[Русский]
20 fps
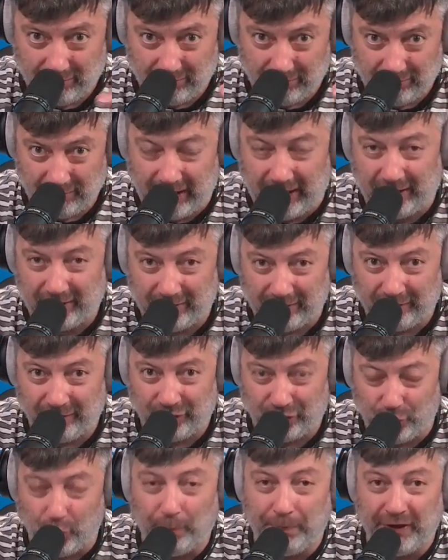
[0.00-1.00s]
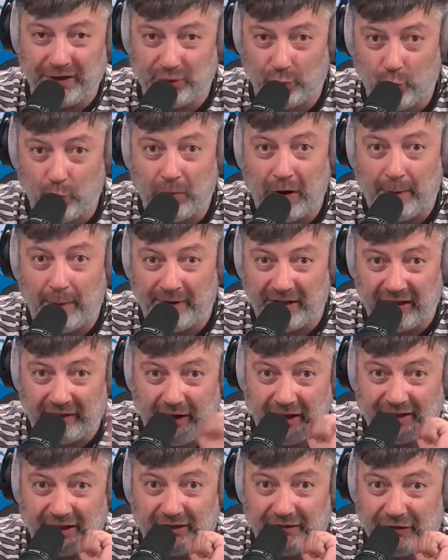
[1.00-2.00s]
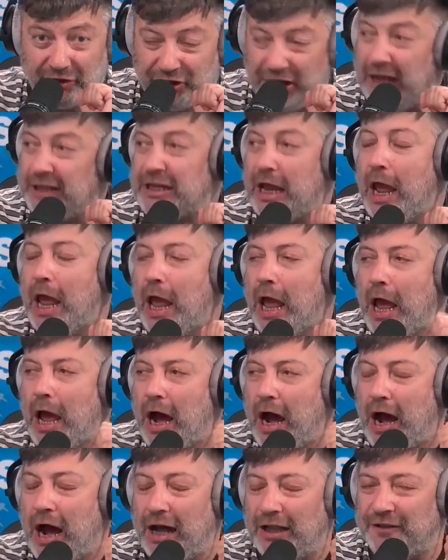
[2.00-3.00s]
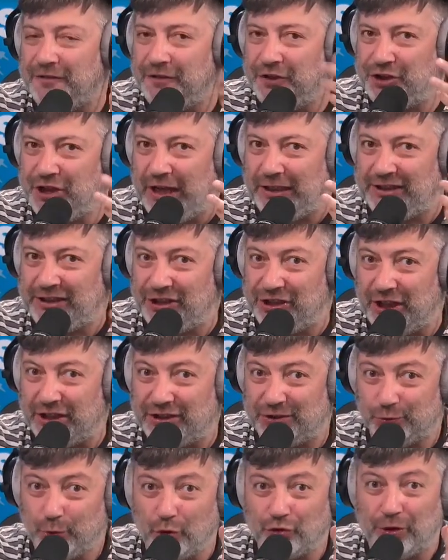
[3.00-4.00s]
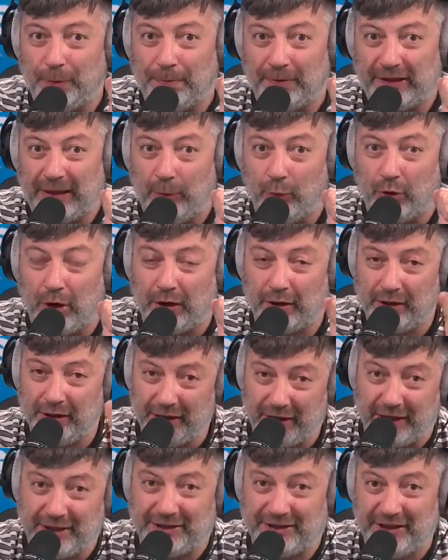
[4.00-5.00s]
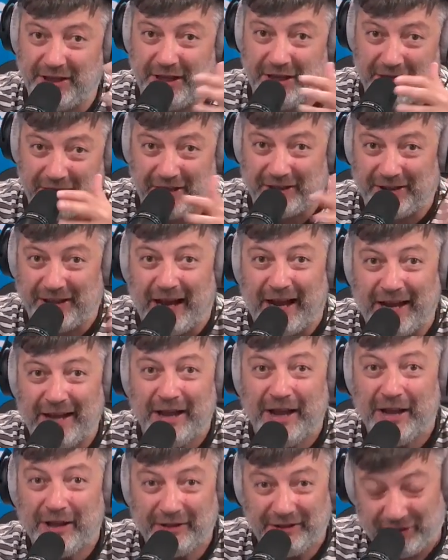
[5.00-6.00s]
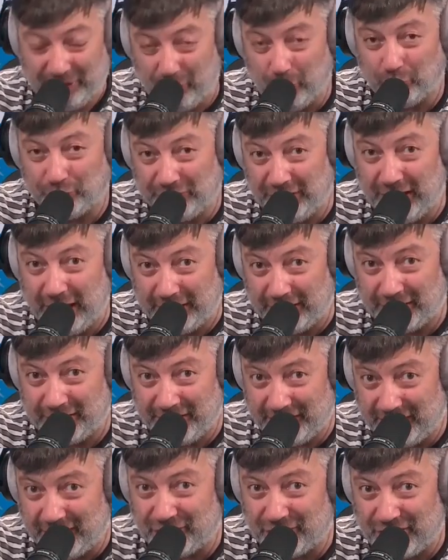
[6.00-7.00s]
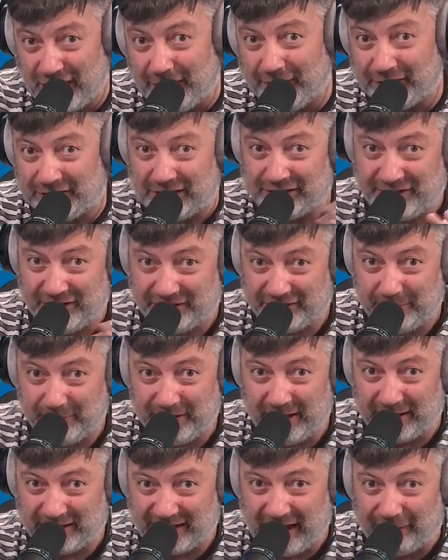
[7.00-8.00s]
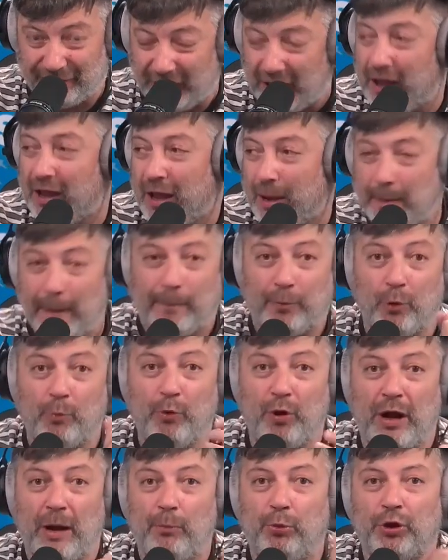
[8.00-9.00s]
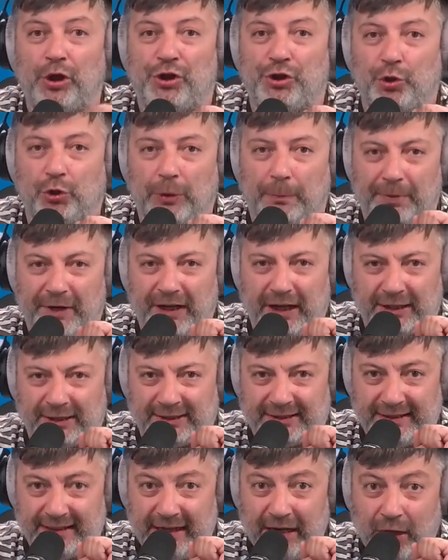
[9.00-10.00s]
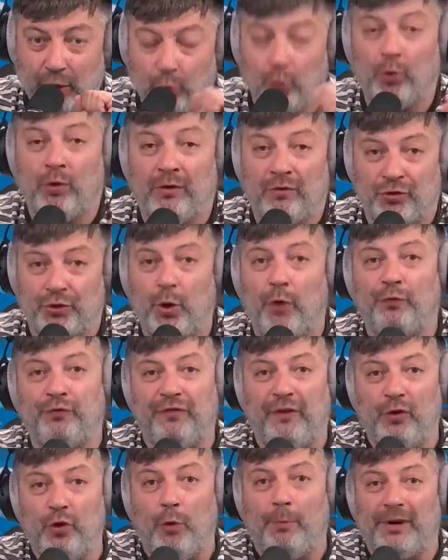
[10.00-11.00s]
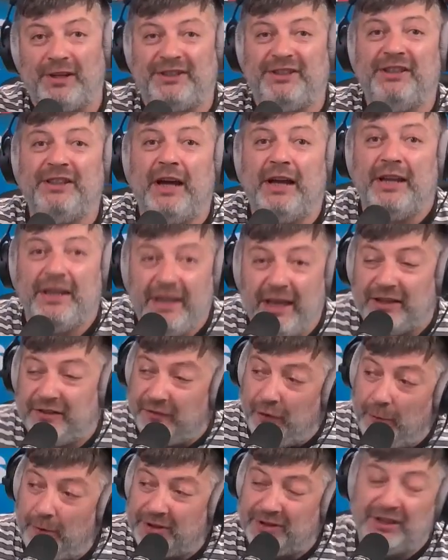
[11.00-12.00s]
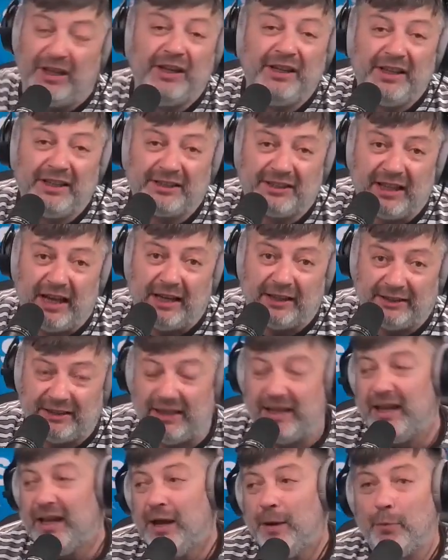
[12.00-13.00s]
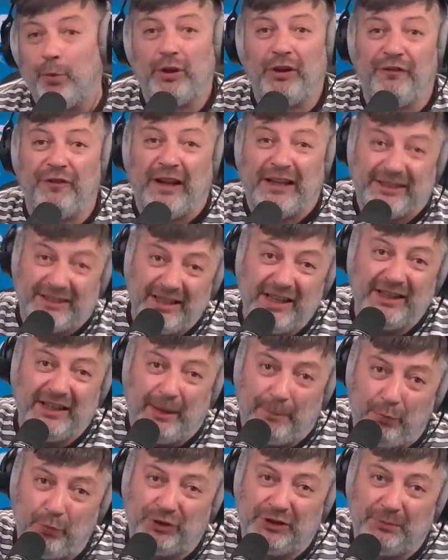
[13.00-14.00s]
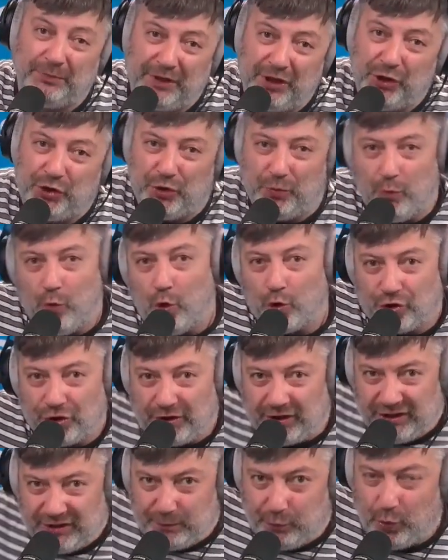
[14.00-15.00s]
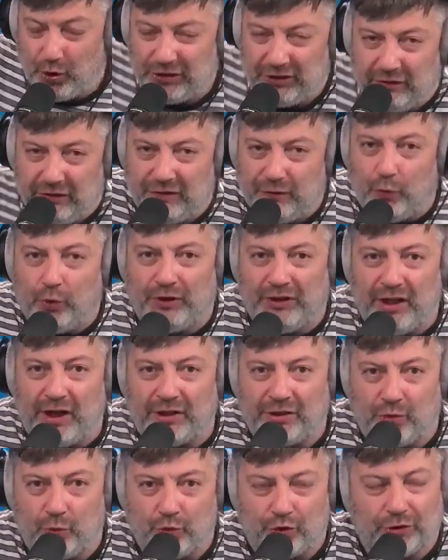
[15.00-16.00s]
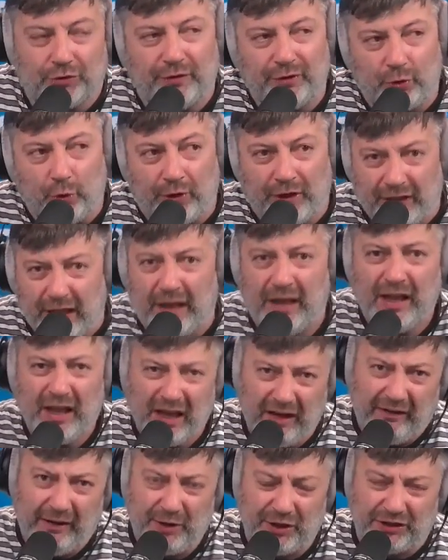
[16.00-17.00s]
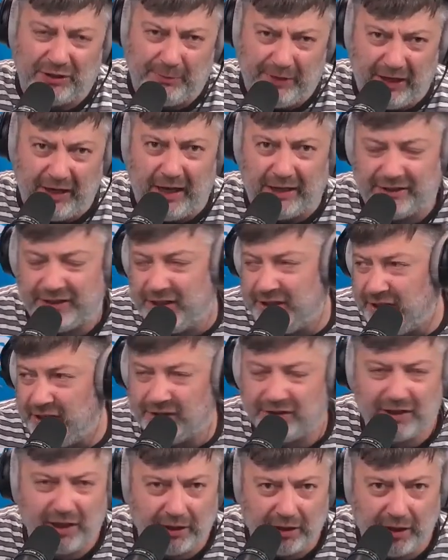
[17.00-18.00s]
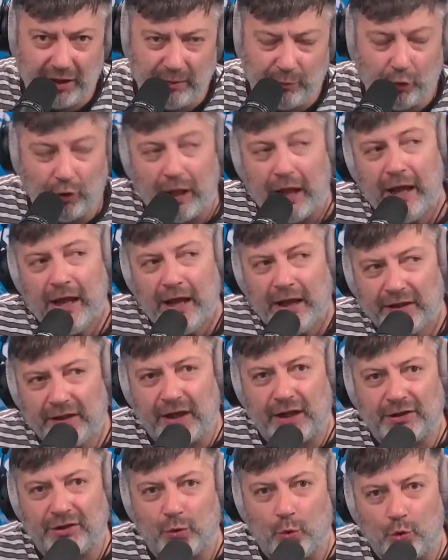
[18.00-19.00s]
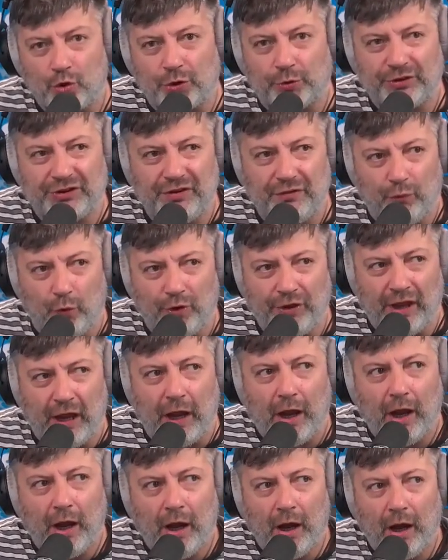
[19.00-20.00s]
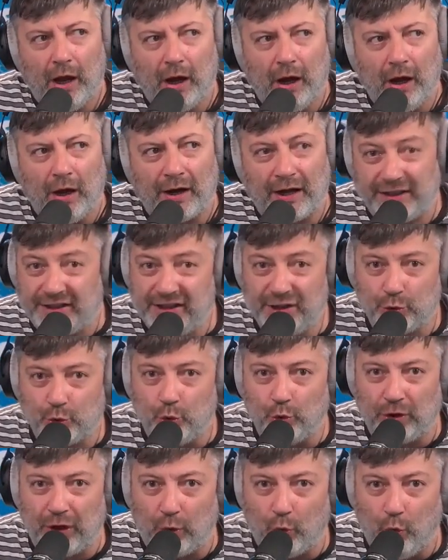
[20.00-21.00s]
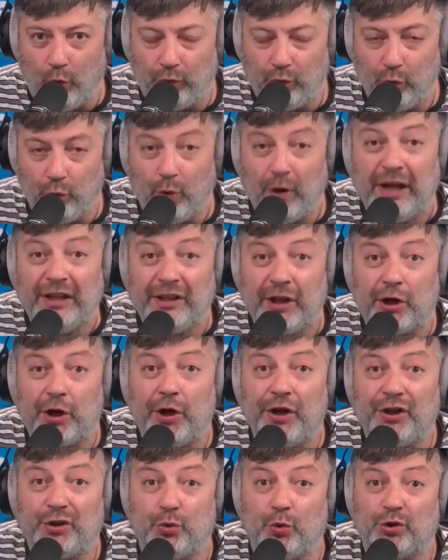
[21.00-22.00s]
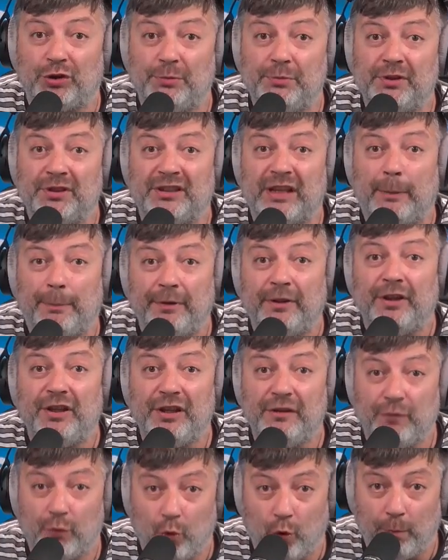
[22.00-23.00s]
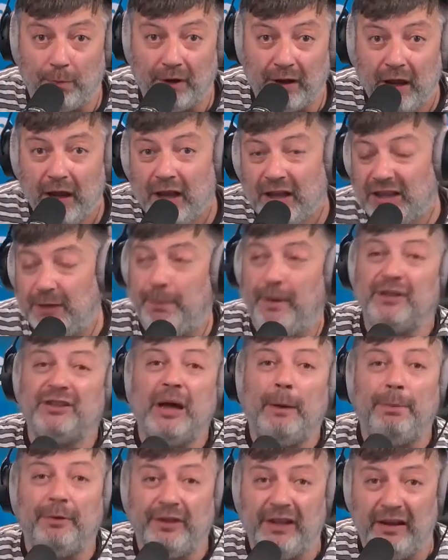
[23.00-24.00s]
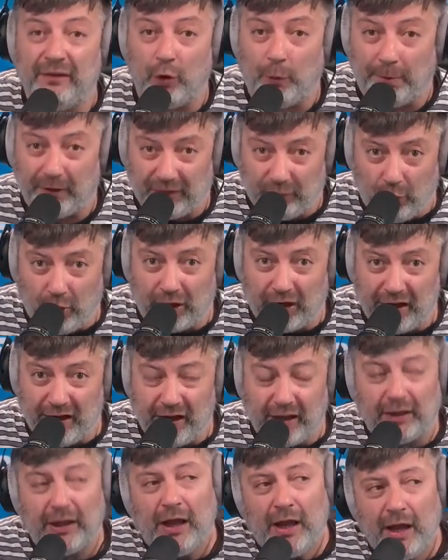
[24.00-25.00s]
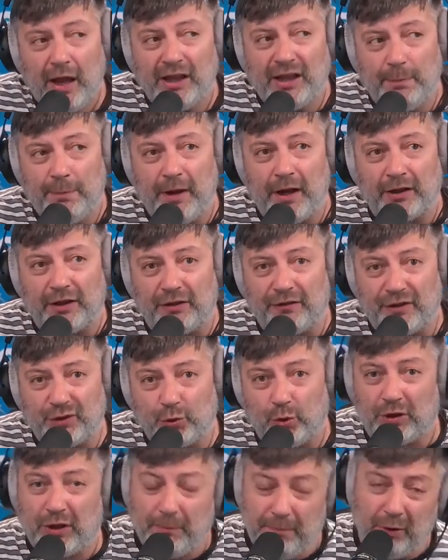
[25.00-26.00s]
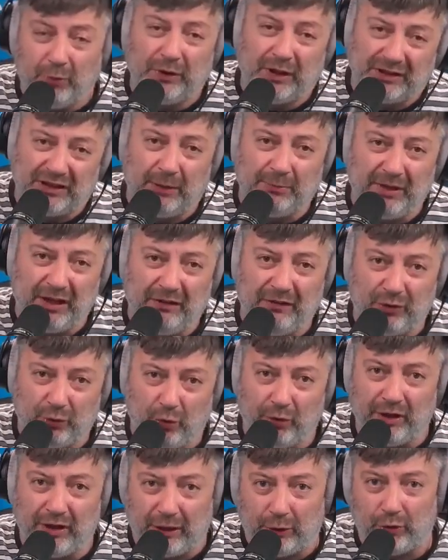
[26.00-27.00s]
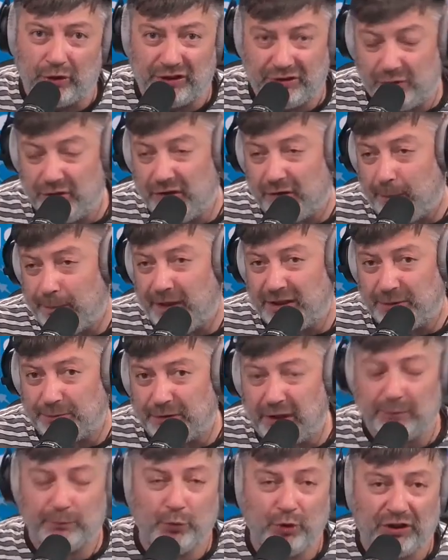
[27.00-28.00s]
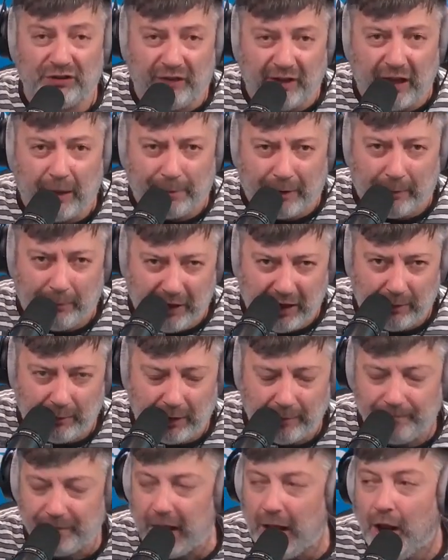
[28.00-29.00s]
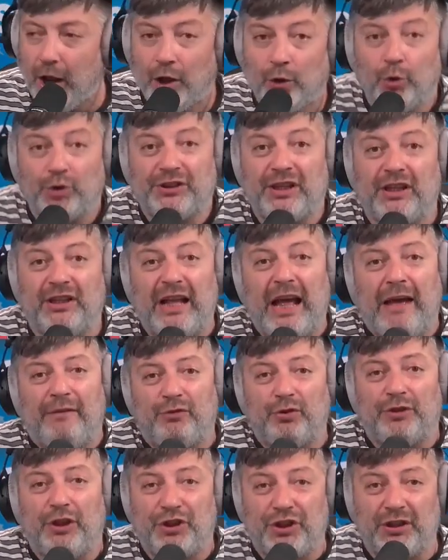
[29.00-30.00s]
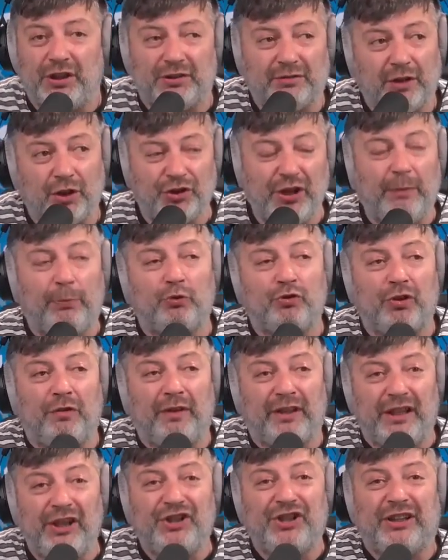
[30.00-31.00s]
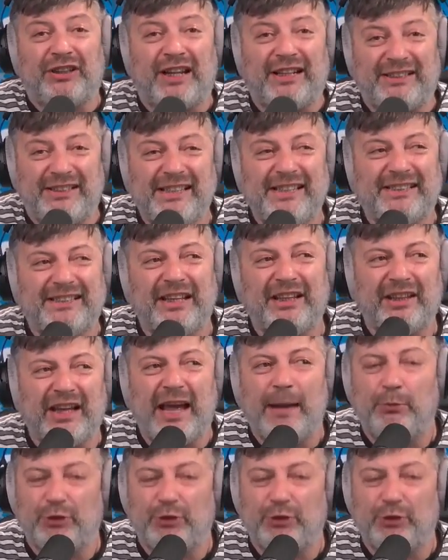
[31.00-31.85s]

Да, вы шлепаете губами, давайте отвечать. А отвечать сейчас сложно, потому как и Россия, и Китай, серьезные ядерные державы со средствами доставки, попробуй кому-то что-то прикажи. Ну, что в твоем арсенале есть? В твоем арсенале есть санкции. Против России, допустим, ты еще можешь это использовать, вот ты разрушил в итоге, да, говорим сейчас американские интересы как гегемона. Ты разрушил сегодня э, российскую торговлю энергоресурсами с Западной Европой. Теперь Западная Европа твой клиент, и теперь этот высокий бил, на самом деле, в итоге, который сегодня европейцы платят, будет твоя проблема. Но с Китаем все значительно сложнее, потому что в отличие от России, с Китаем у